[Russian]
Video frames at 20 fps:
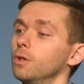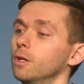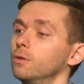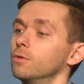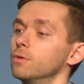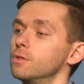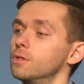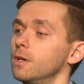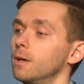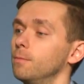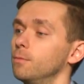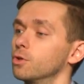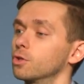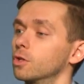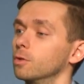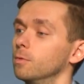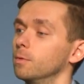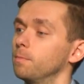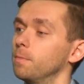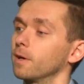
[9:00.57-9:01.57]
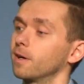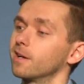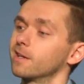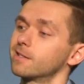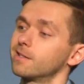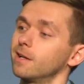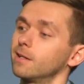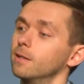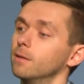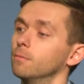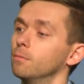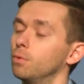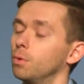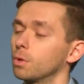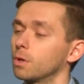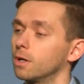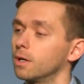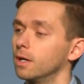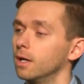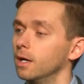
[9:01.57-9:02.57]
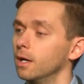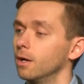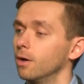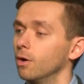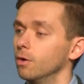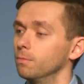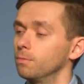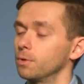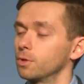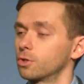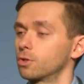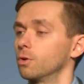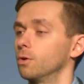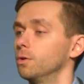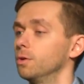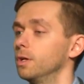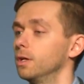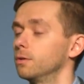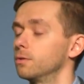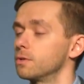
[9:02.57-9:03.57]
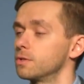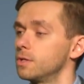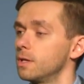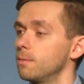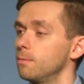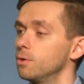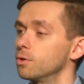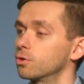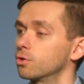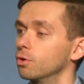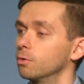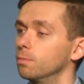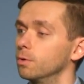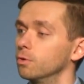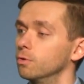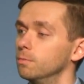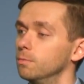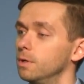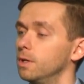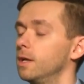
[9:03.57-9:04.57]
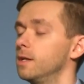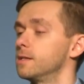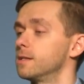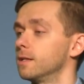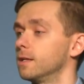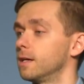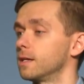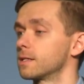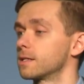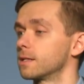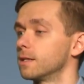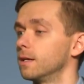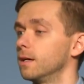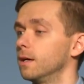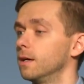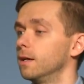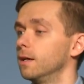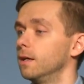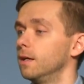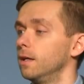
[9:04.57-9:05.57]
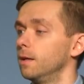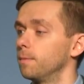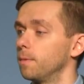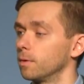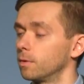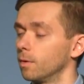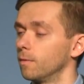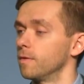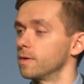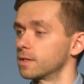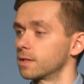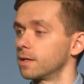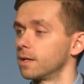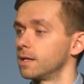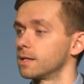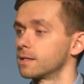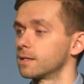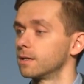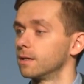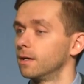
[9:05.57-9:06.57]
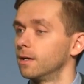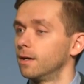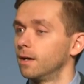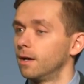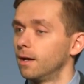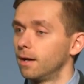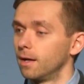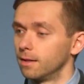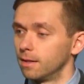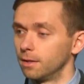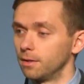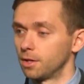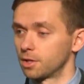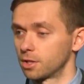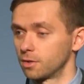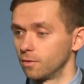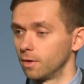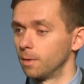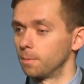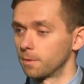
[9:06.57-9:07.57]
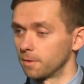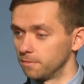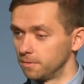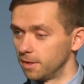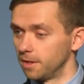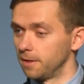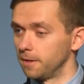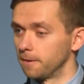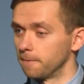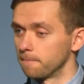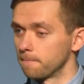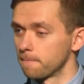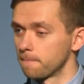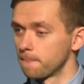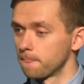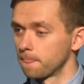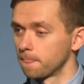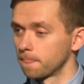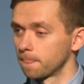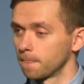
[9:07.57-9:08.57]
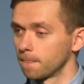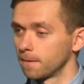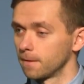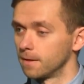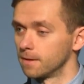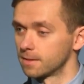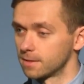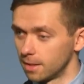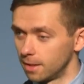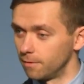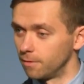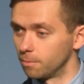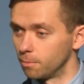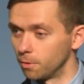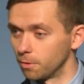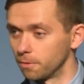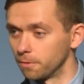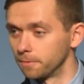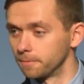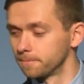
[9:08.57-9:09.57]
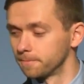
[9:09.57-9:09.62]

эту землю, чтобы показать нам Бога, Он пришел на эту землю, чтобы умереть за нас и потом воскрес для нашего оправдания. Слава Богу!